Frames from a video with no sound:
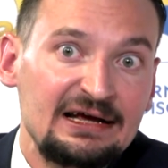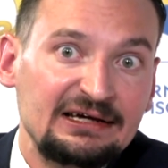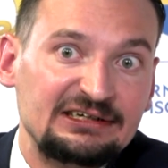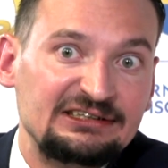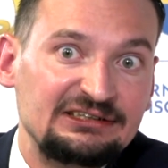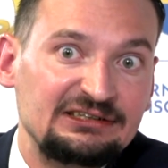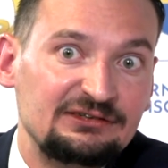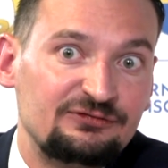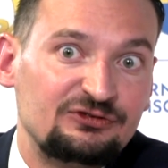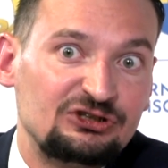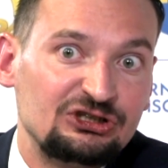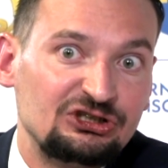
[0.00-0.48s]

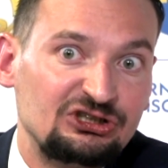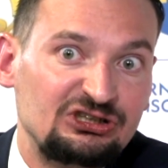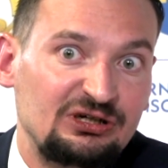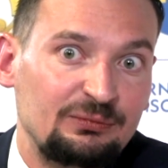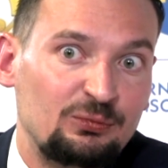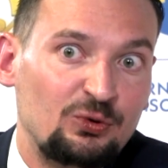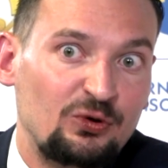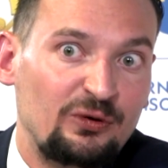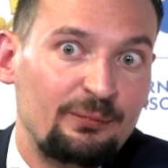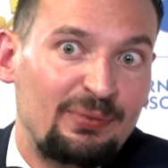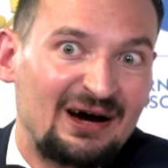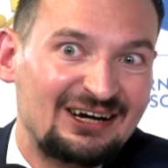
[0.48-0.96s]
Chiny wcześniej
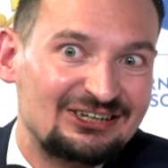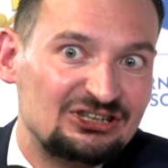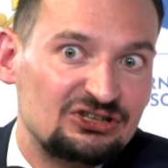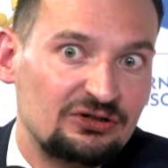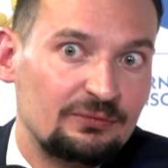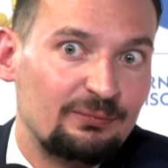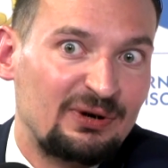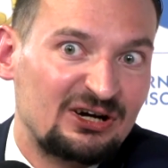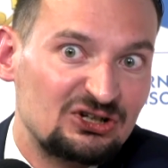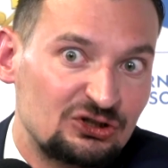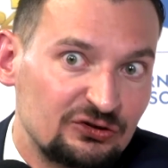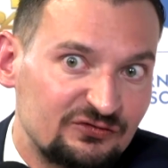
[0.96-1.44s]
były
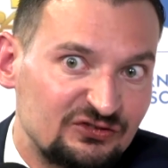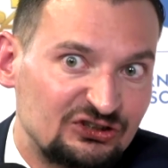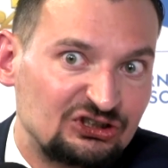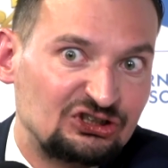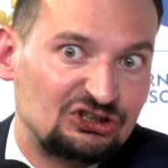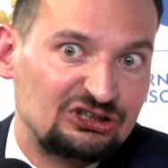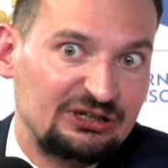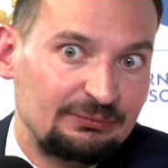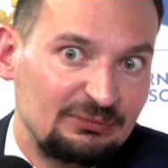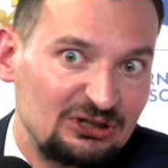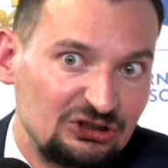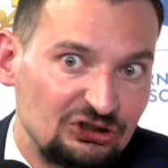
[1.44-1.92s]
bardzo, bardzo
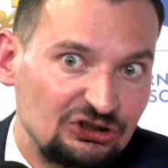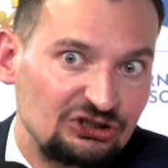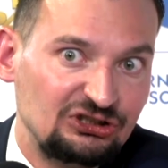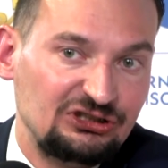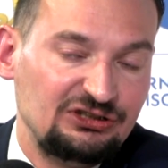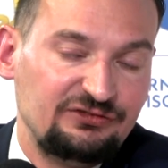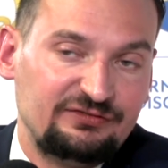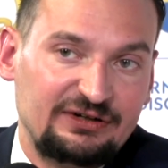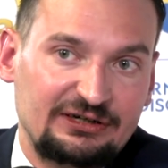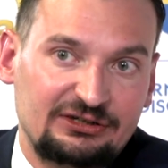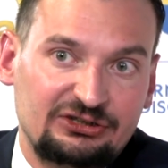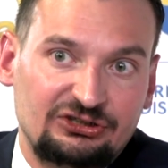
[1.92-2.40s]

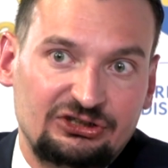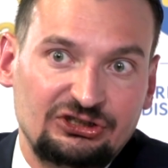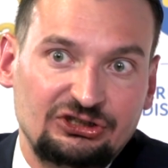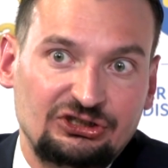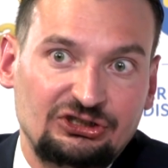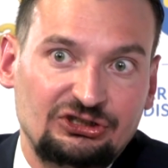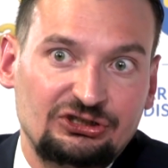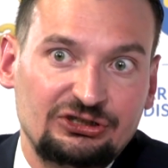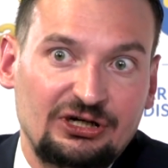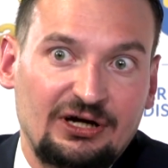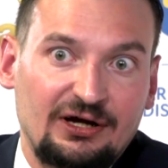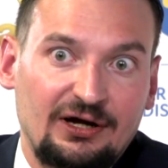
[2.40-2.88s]
wstrzemięźliwe
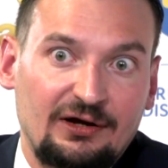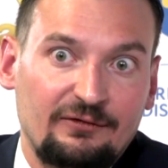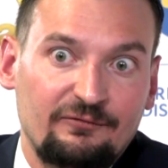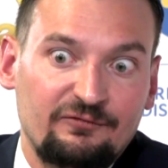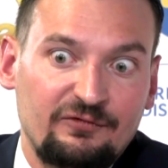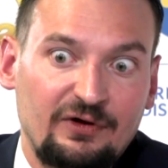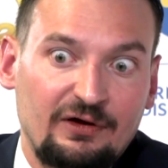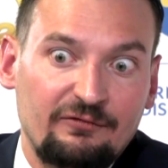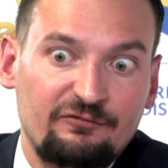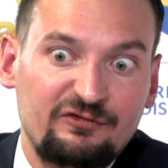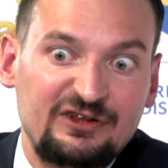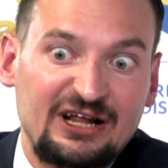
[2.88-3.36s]
gdzieś e,
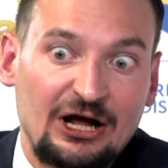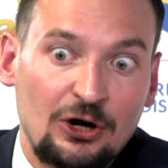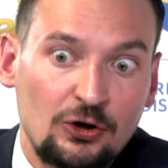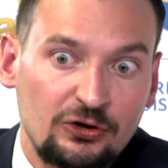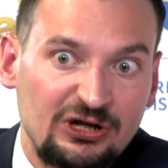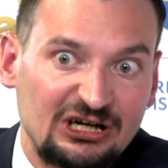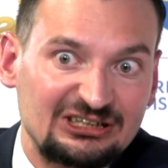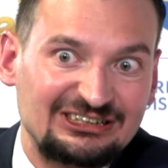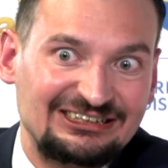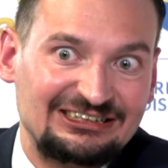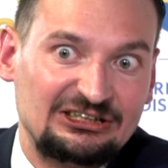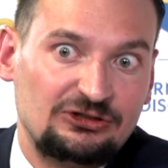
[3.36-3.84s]
w
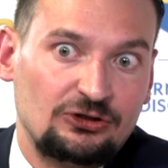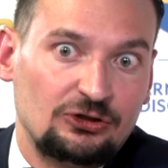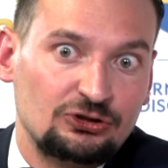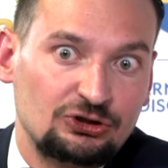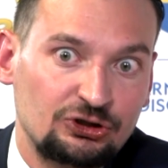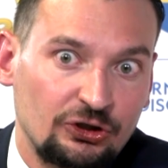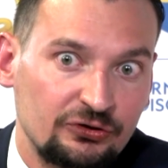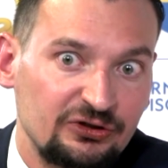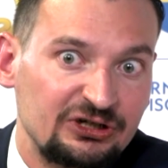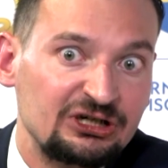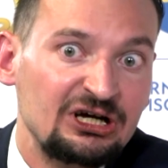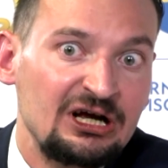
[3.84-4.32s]
Narodach
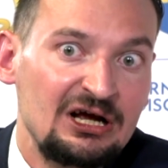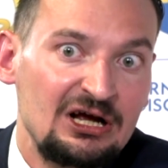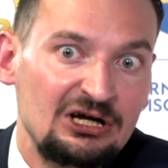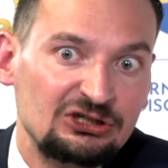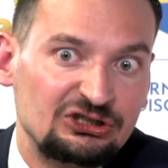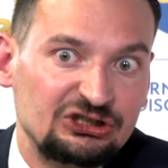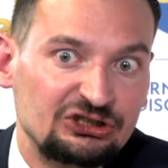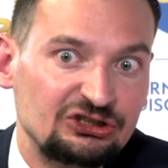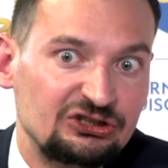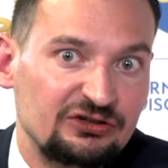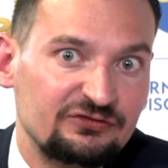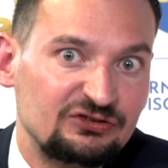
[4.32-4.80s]
Zjednoczonych,
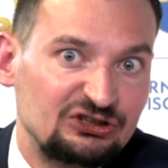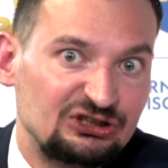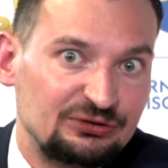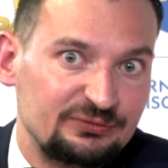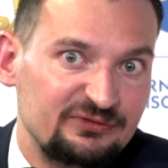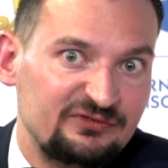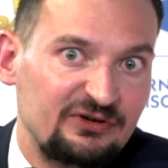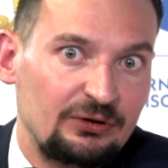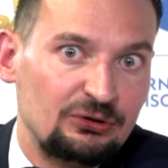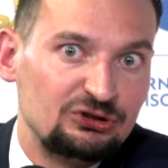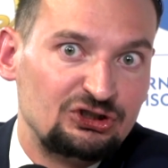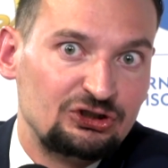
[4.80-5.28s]
często
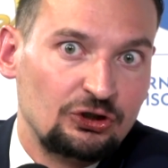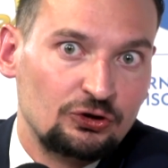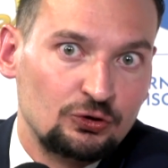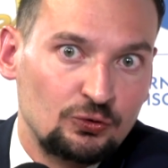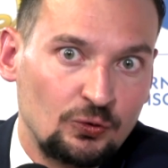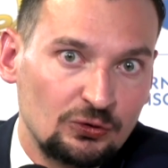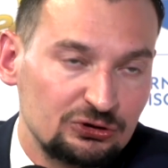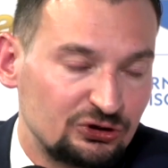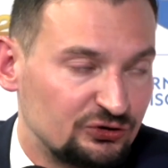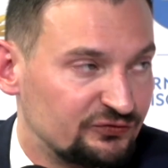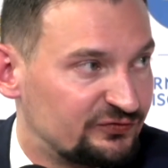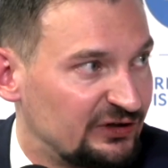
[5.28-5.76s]
wstrzymywały się od
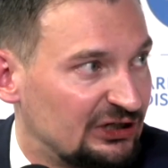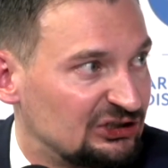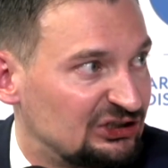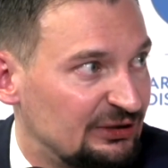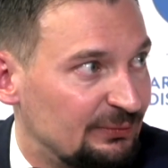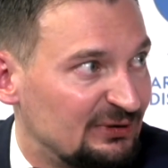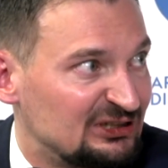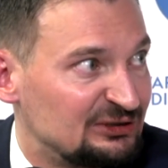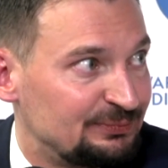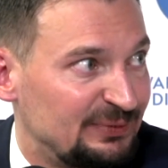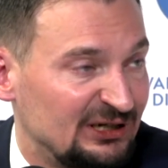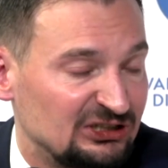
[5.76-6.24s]
głosu w
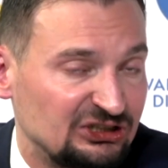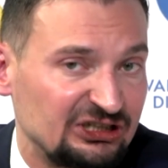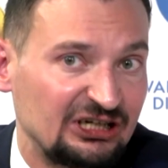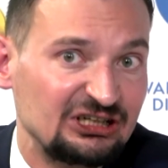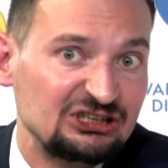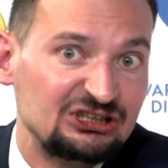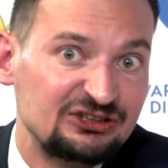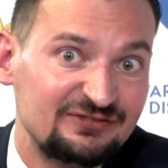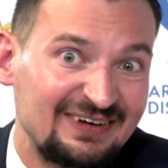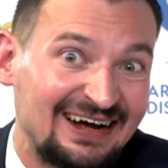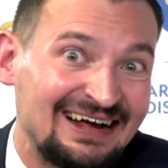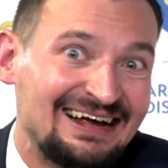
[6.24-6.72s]
Radzie
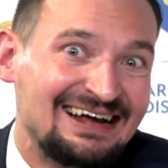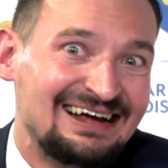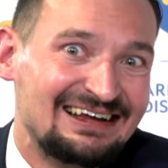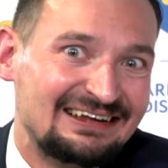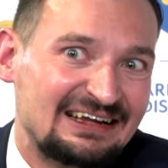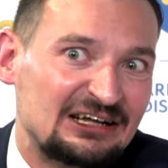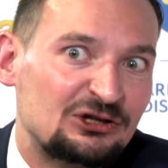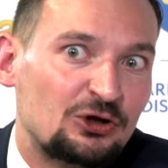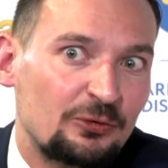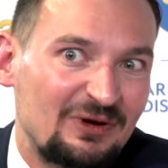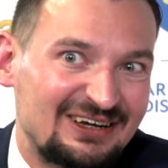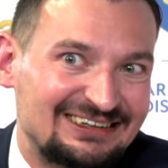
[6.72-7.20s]
Bezpieczeństwa.
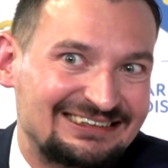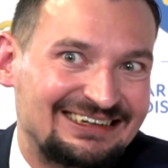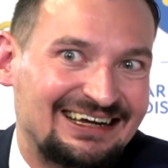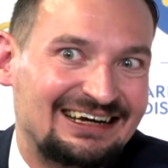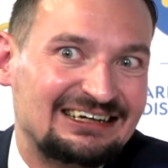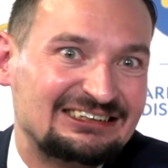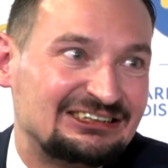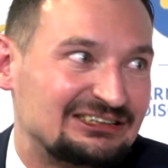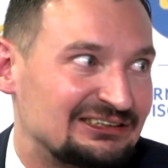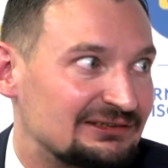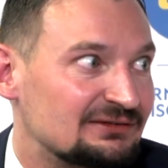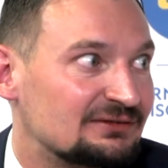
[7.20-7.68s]
Natomiast A nasza